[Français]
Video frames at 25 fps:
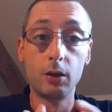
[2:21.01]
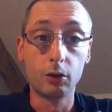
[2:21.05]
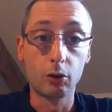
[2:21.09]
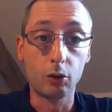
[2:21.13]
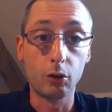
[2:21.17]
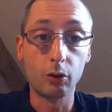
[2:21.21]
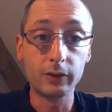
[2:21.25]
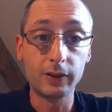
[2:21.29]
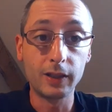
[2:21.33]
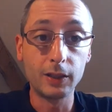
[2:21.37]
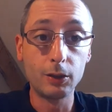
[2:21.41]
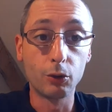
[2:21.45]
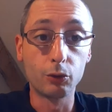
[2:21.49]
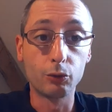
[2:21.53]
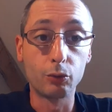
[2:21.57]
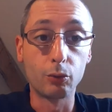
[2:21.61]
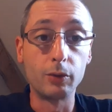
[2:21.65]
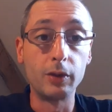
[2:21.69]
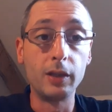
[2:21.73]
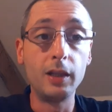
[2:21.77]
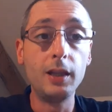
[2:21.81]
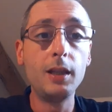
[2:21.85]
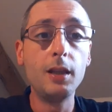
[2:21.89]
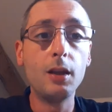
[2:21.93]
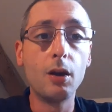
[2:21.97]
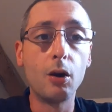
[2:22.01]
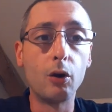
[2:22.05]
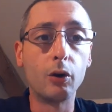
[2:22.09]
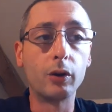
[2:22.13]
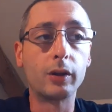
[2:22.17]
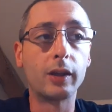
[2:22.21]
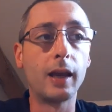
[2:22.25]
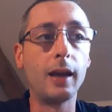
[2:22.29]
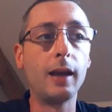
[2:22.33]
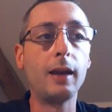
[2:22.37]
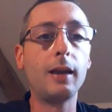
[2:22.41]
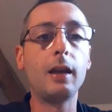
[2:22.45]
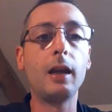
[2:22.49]
Quand tu es dans ton lit,
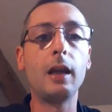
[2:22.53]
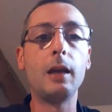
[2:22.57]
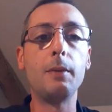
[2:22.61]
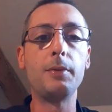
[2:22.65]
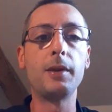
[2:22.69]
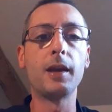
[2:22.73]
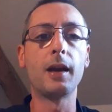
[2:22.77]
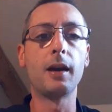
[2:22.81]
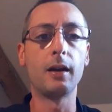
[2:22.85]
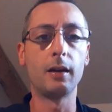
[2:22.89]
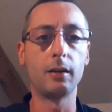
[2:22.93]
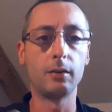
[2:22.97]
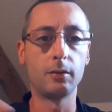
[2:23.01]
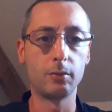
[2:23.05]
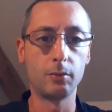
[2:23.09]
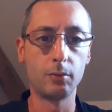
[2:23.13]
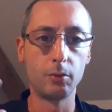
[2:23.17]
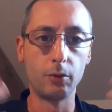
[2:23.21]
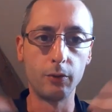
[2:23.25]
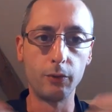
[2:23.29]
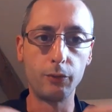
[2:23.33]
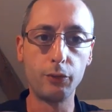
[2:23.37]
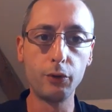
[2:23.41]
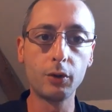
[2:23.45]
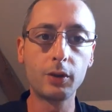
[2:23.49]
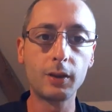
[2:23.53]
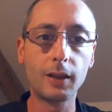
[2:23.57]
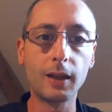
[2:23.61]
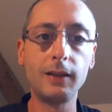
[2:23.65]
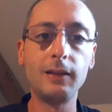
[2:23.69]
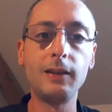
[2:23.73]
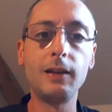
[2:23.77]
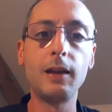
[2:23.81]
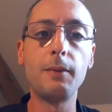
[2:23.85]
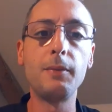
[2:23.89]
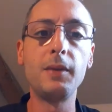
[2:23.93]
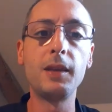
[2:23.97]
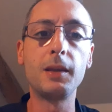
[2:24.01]
ok, eh bien, vu que ta
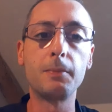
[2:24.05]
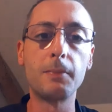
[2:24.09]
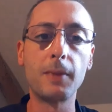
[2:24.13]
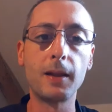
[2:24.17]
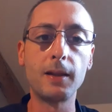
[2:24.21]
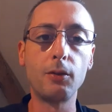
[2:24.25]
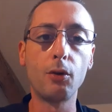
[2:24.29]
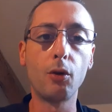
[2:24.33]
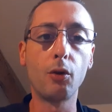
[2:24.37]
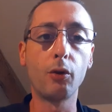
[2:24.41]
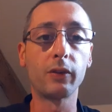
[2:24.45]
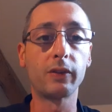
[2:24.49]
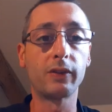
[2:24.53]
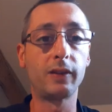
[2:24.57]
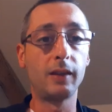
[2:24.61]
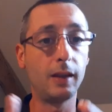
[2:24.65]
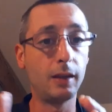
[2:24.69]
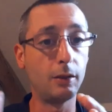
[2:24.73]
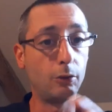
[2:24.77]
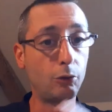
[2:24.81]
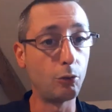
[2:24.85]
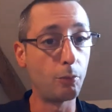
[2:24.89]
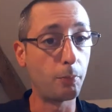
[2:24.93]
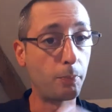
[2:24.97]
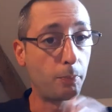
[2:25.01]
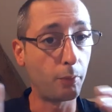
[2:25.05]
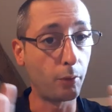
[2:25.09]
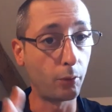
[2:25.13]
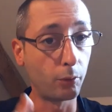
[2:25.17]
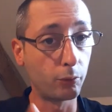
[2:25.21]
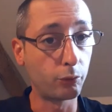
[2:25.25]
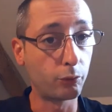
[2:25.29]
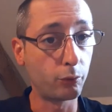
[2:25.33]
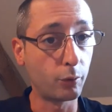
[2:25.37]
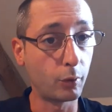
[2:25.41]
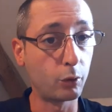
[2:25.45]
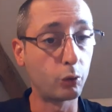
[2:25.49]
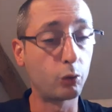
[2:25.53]
dynamique maintenant, c'est de
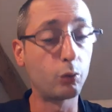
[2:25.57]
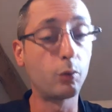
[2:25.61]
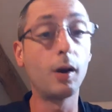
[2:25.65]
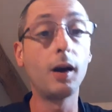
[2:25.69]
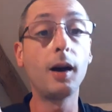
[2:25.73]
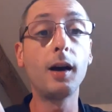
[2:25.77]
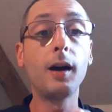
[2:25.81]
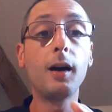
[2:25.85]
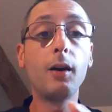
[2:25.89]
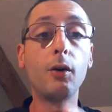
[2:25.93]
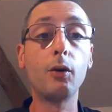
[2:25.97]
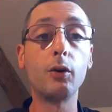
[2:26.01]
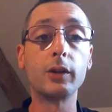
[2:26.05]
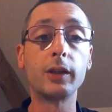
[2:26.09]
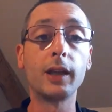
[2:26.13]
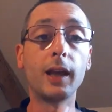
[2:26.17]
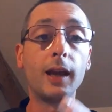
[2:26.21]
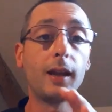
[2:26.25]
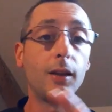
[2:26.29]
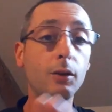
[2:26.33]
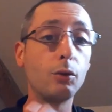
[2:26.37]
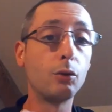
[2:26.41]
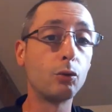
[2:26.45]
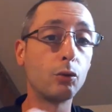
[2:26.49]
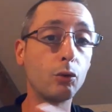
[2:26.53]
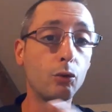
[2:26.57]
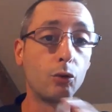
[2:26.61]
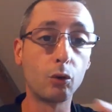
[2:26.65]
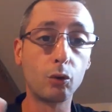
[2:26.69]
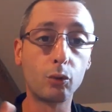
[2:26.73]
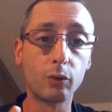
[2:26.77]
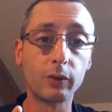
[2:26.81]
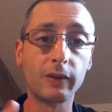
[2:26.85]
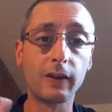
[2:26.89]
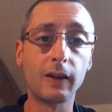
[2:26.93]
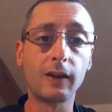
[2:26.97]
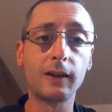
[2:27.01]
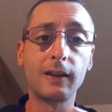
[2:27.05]
prendre soin de toi, ok, donc de
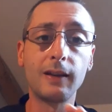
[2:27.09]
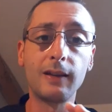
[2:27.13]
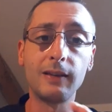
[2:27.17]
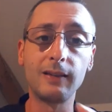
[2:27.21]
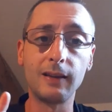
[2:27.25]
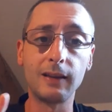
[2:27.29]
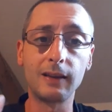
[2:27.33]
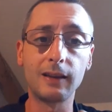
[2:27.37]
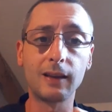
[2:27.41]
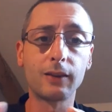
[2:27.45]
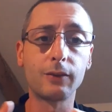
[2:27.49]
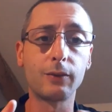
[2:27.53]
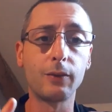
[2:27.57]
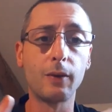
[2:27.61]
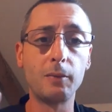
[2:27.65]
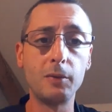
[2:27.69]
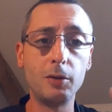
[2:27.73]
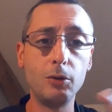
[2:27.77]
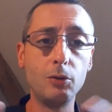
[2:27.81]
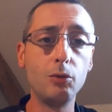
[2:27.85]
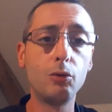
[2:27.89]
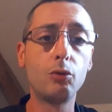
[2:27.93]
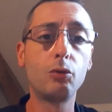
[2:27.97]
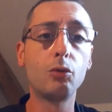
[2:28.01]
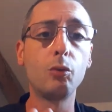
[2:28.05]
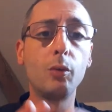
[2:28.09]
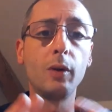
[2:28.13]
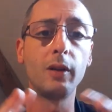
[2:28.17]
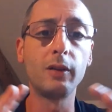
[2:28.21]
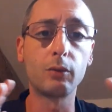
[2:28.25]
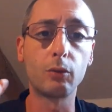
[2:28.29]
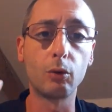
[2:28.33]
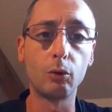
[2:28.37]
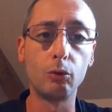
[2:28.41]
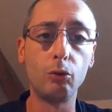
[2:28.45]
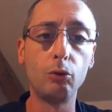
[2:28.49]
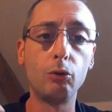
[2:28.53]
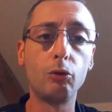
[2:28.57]
consacrer ces 15-20 minutes où est-ce
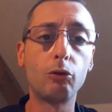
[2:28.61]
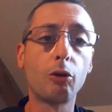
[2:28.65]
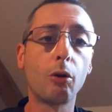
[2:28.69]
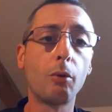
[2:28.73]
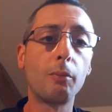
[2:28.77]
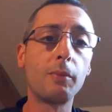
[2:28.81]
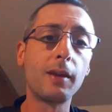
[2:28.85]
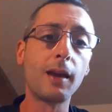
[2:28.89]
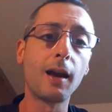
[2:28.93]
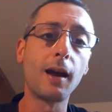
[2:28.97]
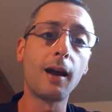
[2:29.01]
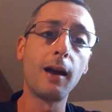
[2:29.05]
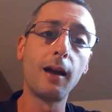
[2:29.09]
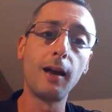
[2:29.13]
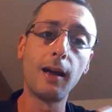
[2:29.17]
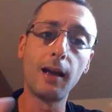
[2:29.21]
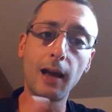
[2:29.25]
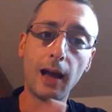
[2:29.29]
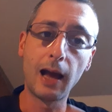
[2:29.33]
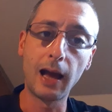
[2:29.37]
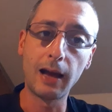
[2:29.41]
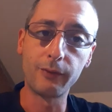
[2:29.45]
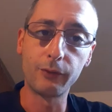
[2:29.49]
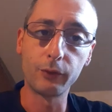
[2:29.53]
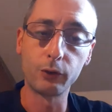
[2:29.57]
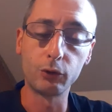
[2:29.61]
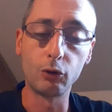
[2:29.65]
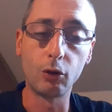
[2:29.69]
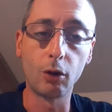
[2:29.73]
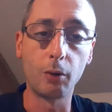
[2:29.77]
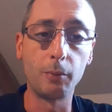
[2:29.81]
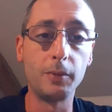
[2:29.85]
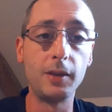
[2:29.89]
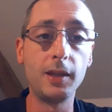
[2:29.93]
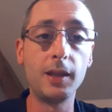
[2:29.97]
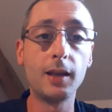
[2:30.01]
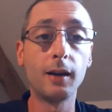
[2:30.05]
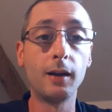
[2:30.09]
que tu te sens bien avant de
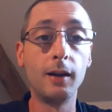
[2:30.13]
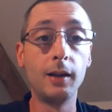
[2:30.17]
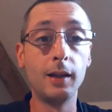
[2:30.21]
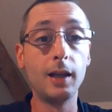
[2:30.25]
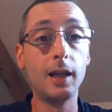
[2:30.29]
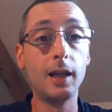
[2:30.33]
dormir,